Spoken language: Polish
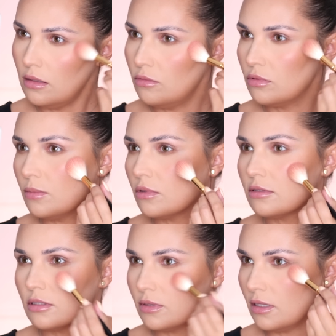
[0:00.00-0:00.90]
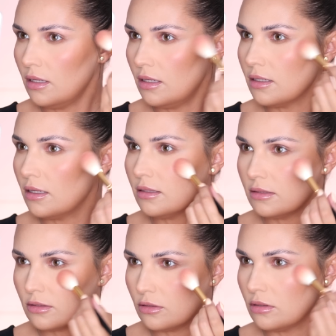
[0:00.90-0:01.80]
I tutaj mogę sobie
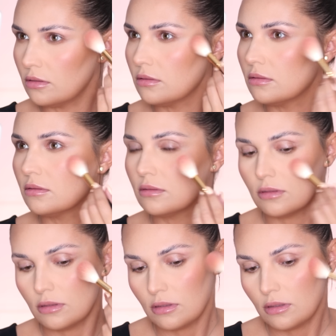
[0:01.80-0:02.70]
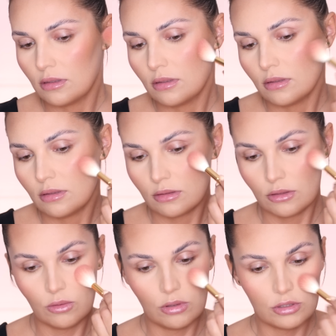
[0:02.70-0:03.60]
elegancko
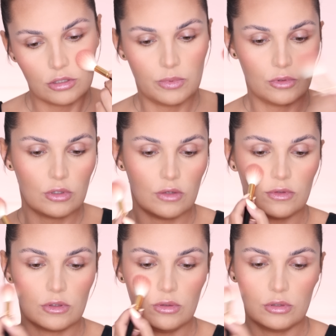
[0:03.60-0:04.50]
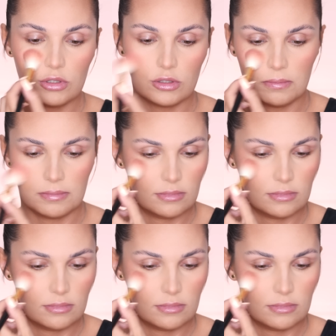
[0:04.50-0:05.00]
dołożyć pudrowy róż.